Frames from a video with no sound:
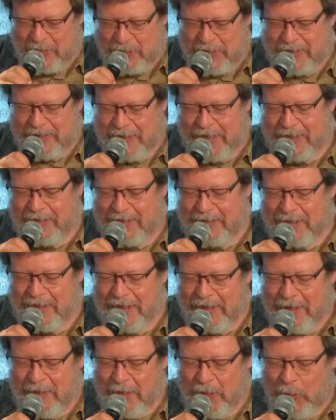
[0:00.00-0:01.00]
ancêtres,
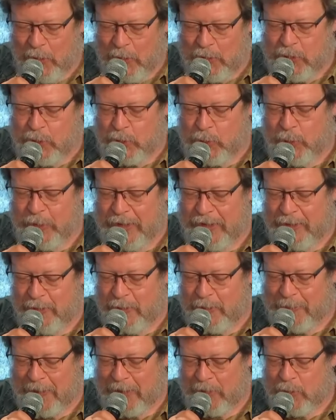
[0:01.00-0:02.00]
on suit
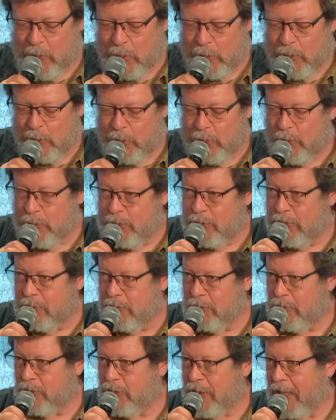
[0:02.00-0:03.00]
le parcours de
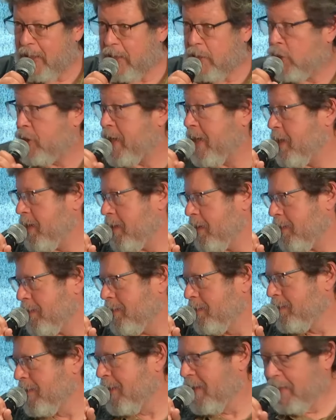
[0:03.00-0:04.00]
Jeanne, Jane,
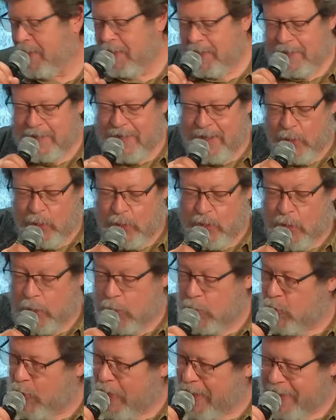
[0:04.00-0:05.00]
née en
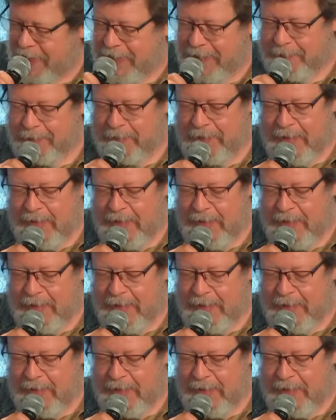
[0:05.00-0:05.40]
Cornouailles,